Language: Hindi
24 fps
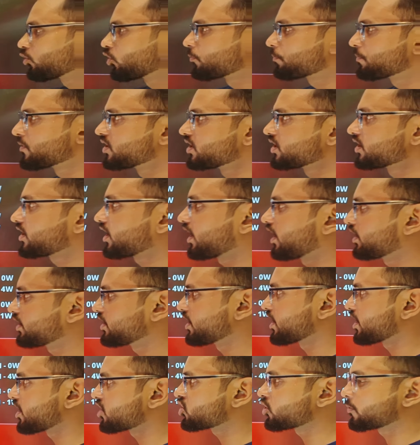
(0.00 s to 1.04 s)
टोपी निकाल
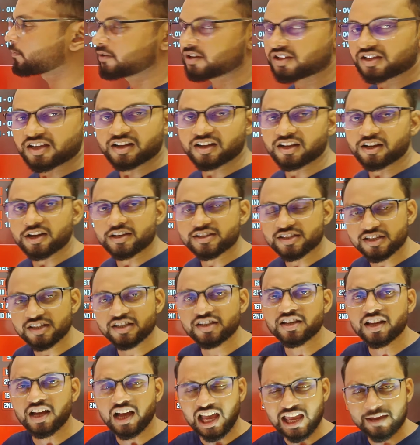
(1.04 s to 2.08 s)
दिया टोपलिया का ऐसे
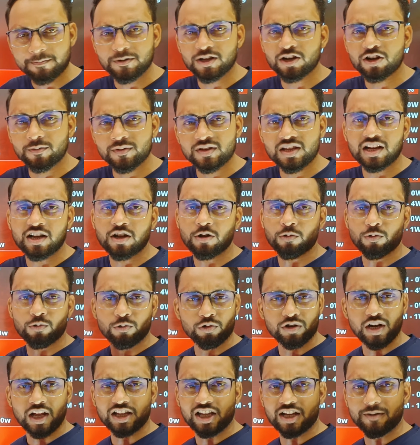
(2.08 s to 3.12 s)
ही आई में जाकर
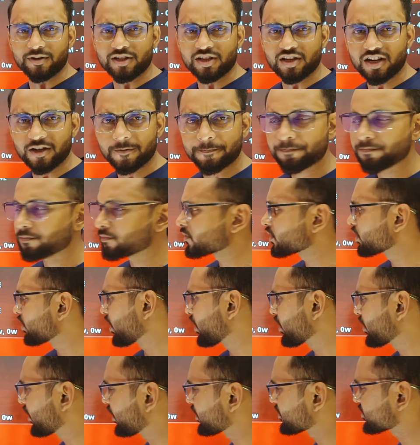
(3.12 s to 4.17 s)
कुटाता है बेचारा
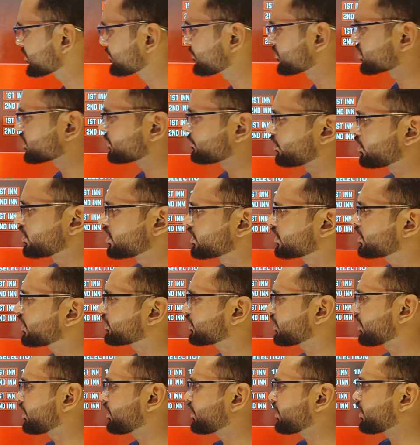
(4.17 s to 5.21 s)
है ना बी से बॉलिंग
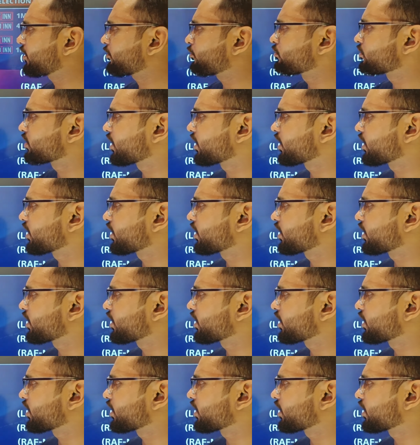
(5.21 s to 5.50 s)
करता ले